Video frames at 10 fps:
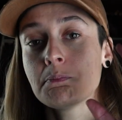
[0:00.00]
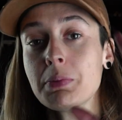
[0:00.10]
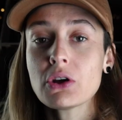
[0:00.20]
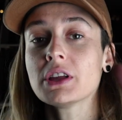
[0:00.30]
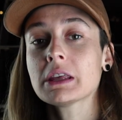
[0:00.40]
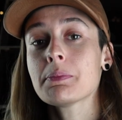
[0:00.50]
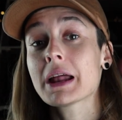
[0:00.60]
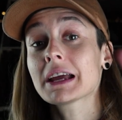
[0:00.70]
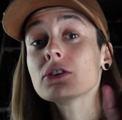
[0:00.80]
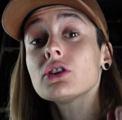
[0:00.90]
Pero antes,
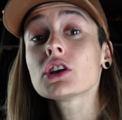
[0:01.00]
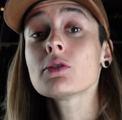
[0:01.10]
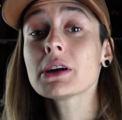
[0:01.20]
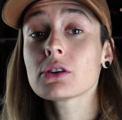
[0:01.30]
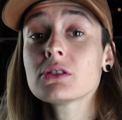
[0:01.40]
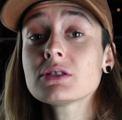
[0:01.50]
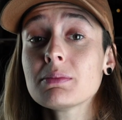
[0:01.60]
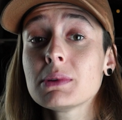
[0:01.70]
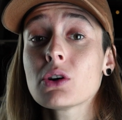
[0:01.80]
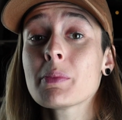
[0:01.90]
para aquellos que no me
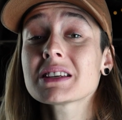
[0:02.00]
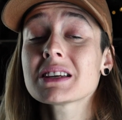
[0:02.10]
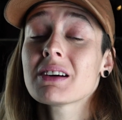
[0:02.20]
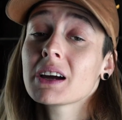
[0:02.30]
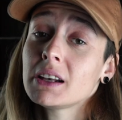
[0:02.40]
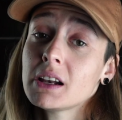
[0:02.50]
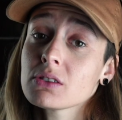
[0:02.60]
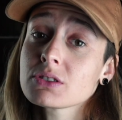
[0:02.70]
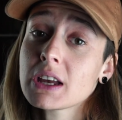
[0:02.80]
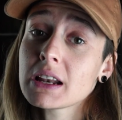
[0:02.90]
conocen, mi nombre es Evangelina
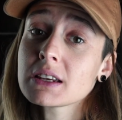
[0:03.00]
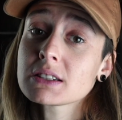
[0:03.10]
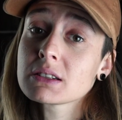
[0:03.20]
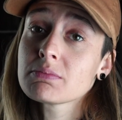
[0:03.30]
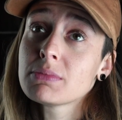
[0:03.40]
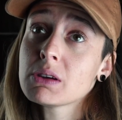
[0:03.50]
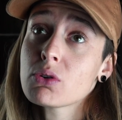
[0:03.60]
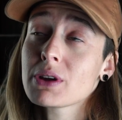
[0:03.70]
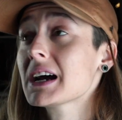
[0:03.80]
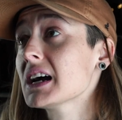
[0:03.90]
González,
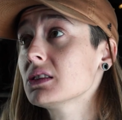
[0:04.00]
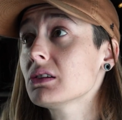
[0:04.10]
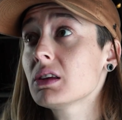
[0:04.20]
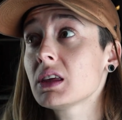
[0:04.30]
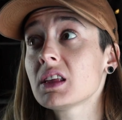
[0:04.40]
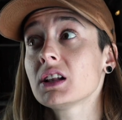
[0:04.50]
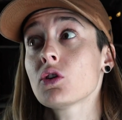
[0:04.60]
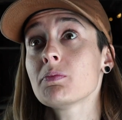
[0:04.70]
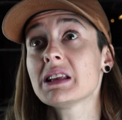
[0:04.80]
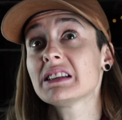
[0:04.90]
vivo viajando desde el
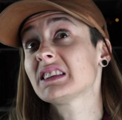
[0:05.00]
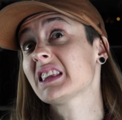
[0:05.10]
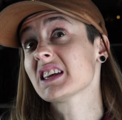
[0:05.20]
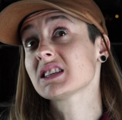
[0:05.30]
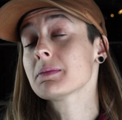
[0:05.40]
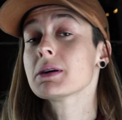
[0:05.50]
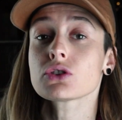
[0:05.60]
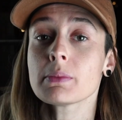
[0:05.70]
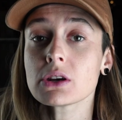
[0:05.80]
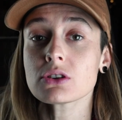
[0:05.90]
2013
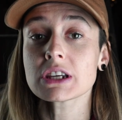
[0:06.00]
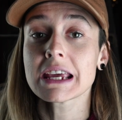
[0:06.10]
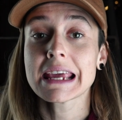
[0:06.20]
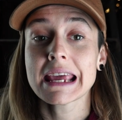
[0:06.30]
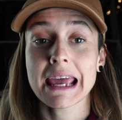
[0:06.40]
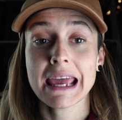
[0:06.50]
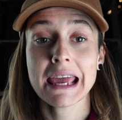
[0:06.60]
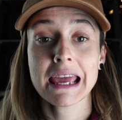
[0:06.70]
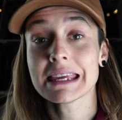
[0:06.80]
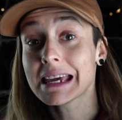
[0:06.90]
más o menos,
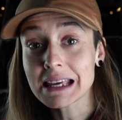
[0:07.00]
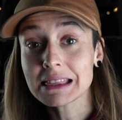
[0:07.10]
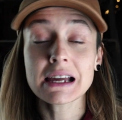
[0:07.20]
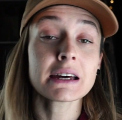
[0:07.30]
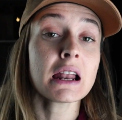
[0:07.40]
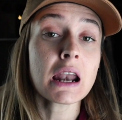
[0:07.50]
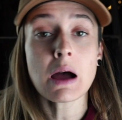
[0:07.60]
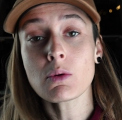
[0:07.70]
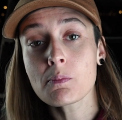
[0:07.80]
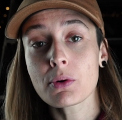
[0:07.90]
eh, y en este canal
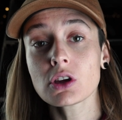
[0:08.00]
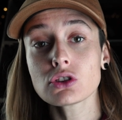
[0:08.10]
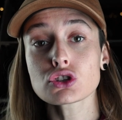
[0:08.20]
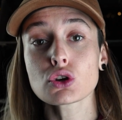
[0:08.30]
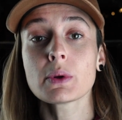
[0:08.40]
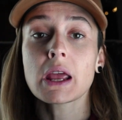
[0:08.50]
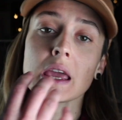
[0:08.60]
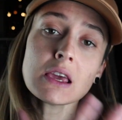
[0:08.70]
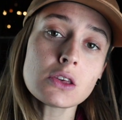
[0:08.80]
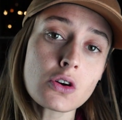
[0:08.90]
hablo un poquito sobre
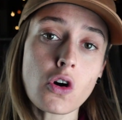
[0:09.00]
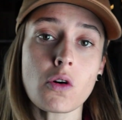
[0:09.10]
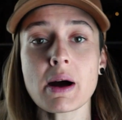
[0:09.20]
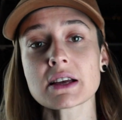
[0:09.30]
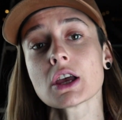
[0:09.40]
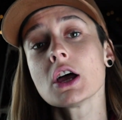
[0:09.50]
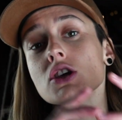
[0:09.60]
idiomas,